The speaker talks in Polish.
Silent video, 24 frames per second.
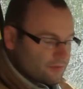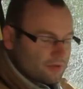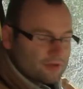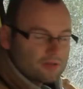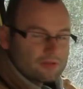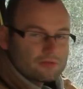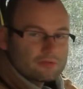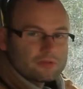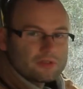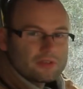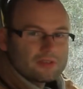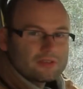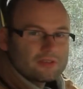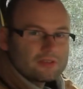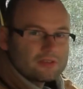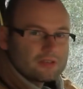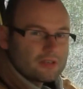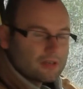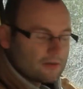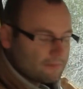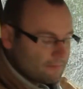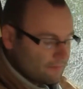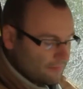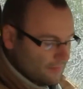się tu
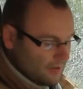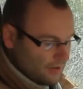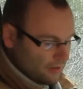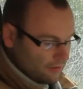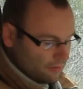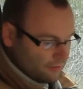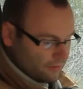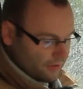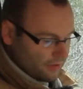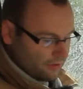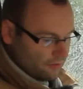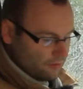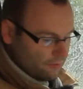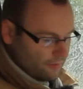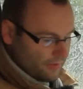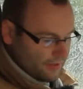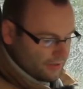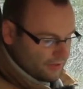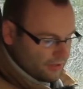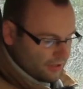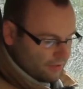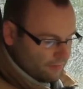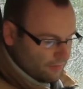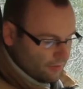jedynie malutkie kubeczki,